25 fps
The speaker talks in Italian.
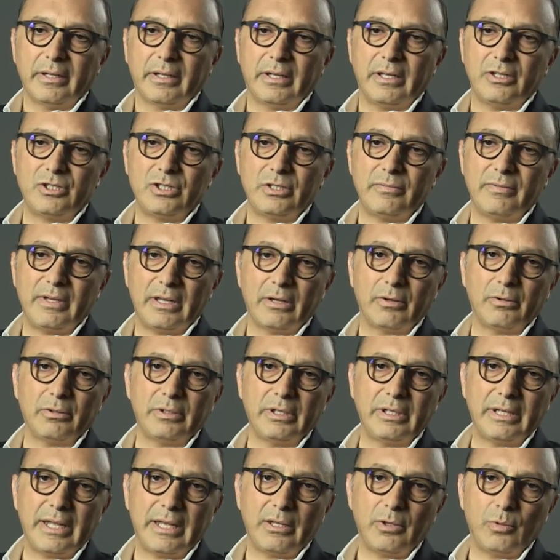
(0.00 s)
che ci vengono
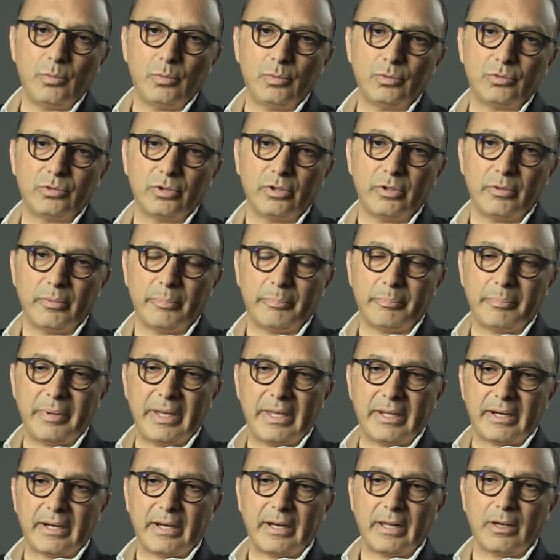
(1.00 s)
in aiuto
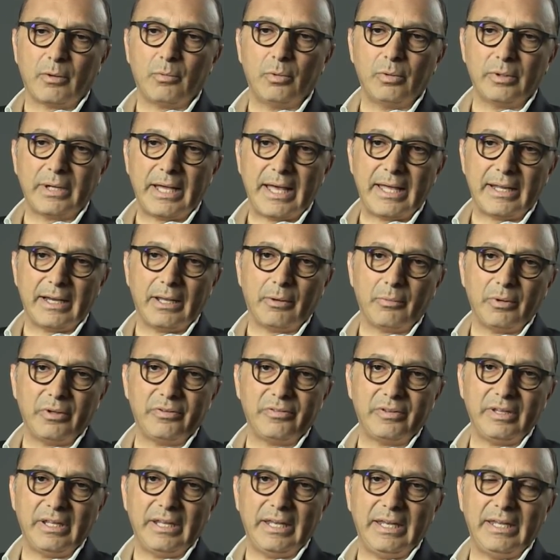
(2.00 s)
per curare
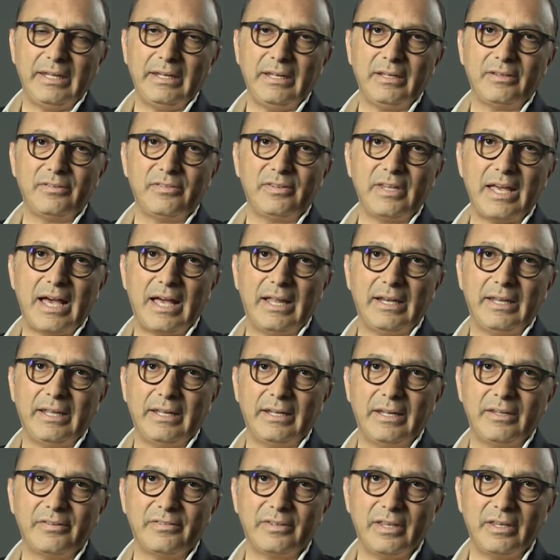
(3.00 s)
questi iniziali
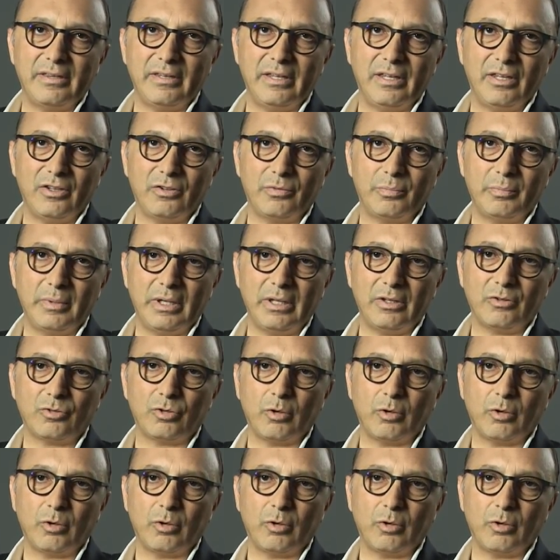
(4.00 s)
inestetismi,